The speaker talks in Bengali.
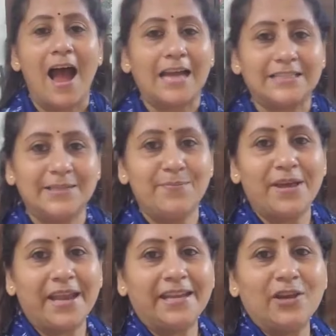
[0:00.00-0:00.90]
আর জিম্মা
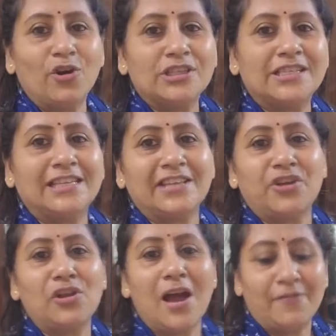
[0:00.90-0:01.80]
রেডি হচ্ছে তা
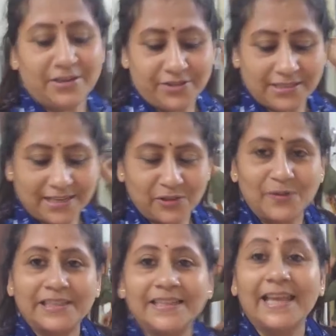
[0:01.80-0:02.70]
চলো আমার ড্রেসটা
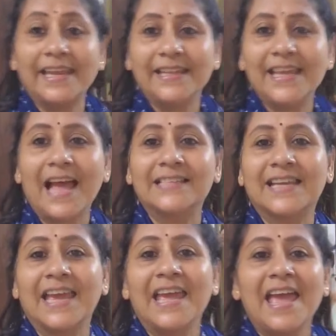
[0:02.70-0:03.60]
তোমাদের দেখিয়ে দিই আজকে